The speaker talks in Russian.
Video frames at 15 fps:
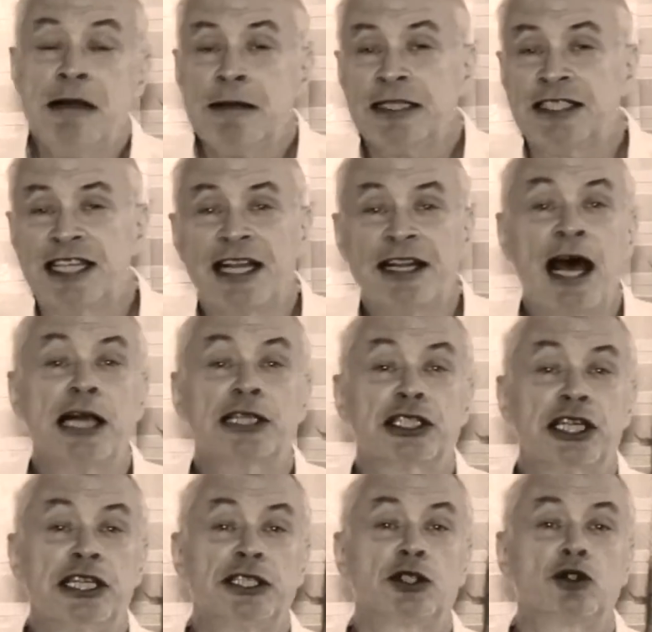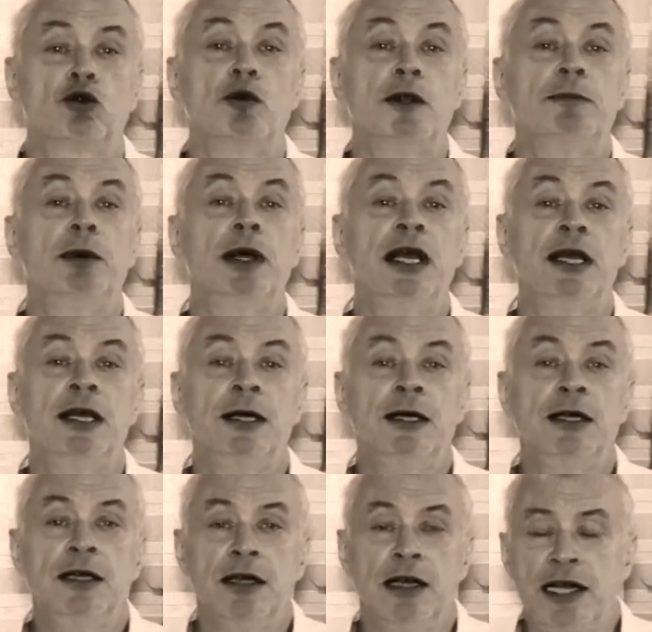За наши судьбы
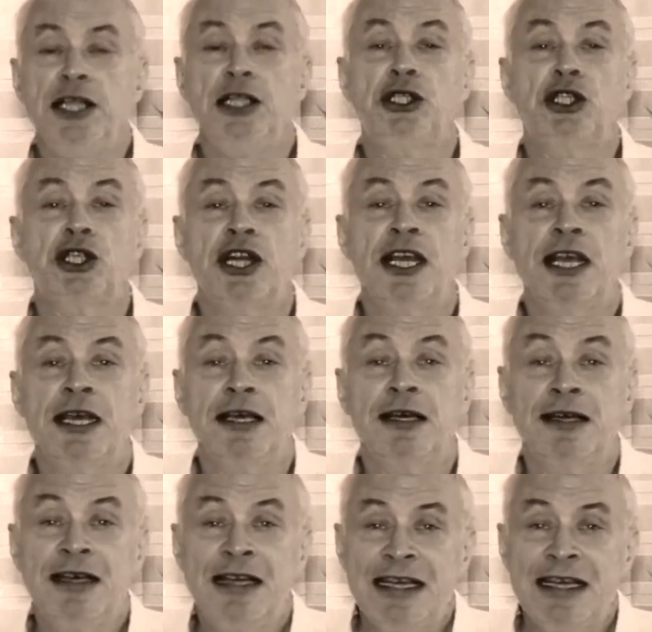личные,